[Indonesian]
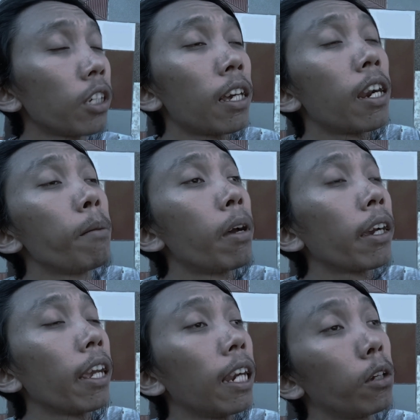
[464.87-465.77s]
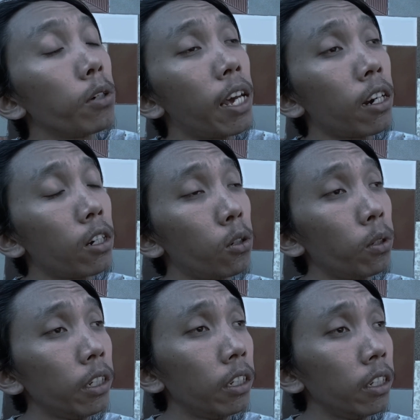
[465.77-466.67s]
cara pakai
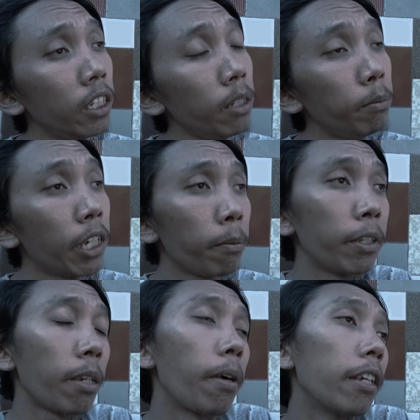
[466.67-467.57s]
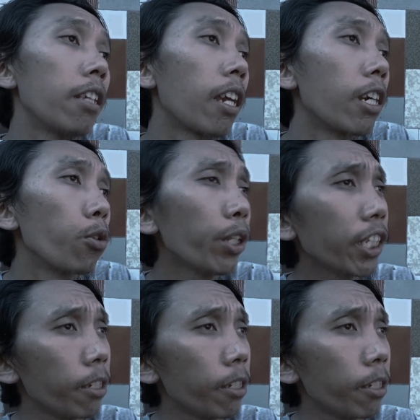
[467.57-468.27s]
Leonardo ini biar bisa menghasilkan duit